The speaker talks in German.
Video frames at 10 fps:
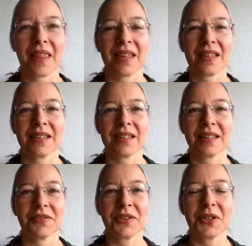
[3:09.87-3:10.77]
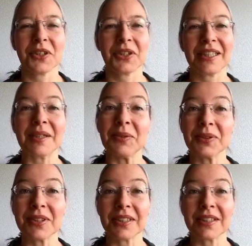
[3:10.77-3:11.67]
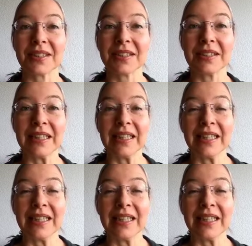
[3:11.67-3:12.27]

Mm, wir sollen euch ja unsere